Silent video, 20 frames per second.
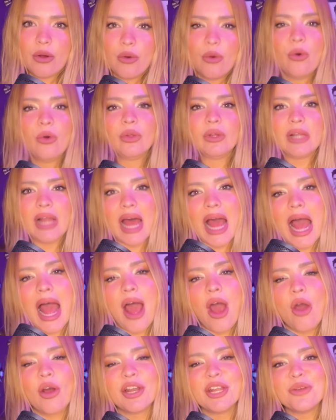Olá,
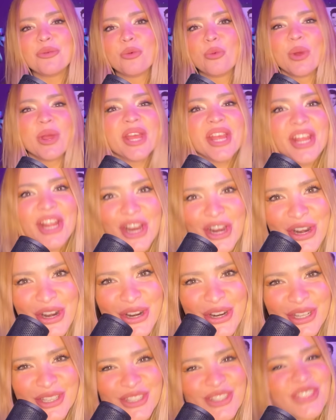
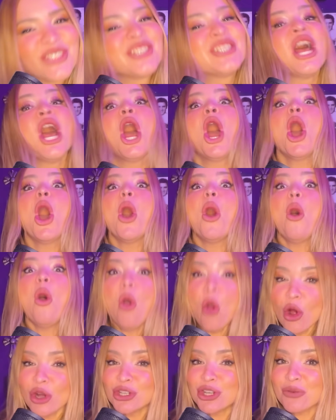Weirds!
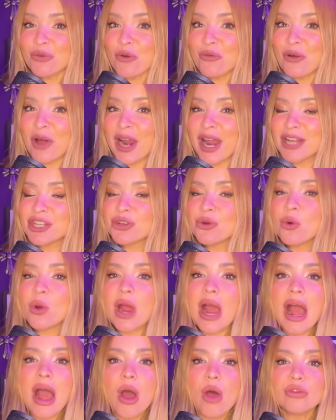Hoje vou falar de um
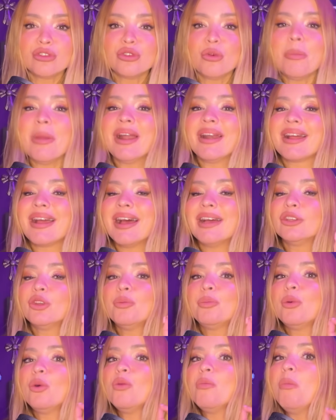caos marcado
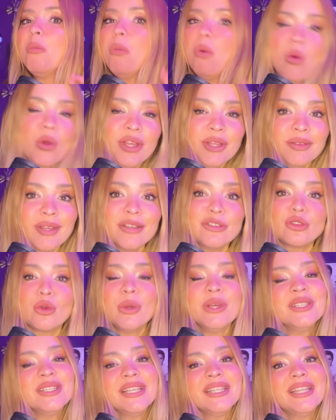por muitas
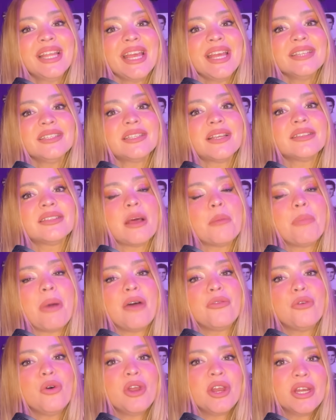coincidências
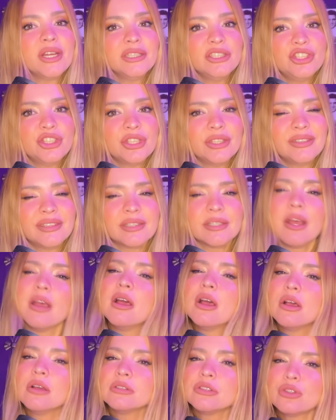apavorantes
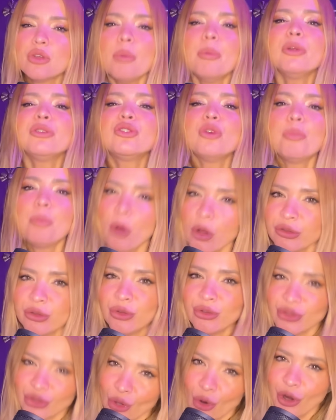sobre o suposto
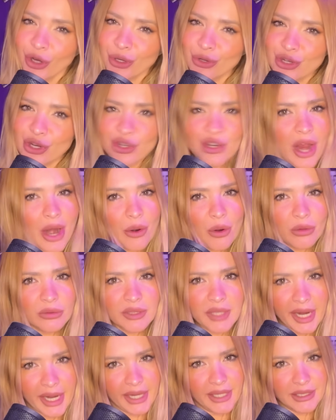sonho de Sharon
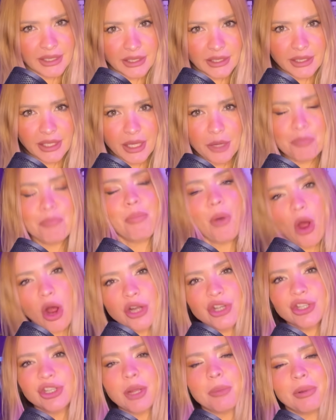Tate, que
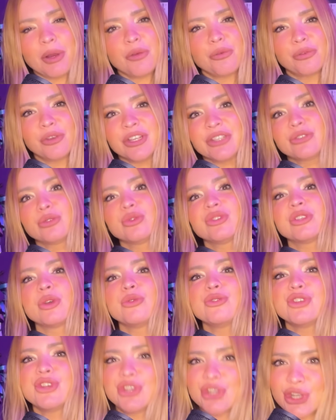pode ter previsto seu
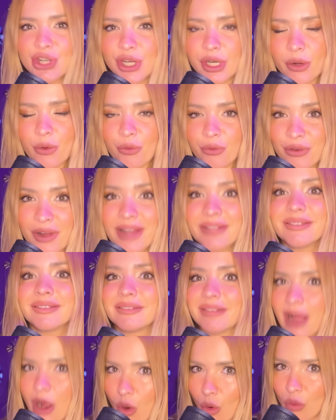destino
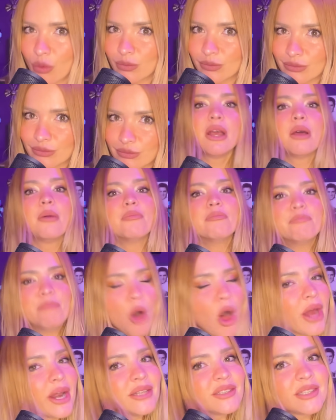fatal.
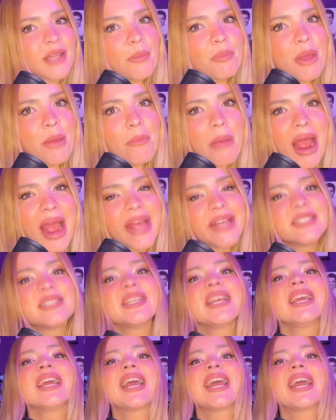Bora saber mais em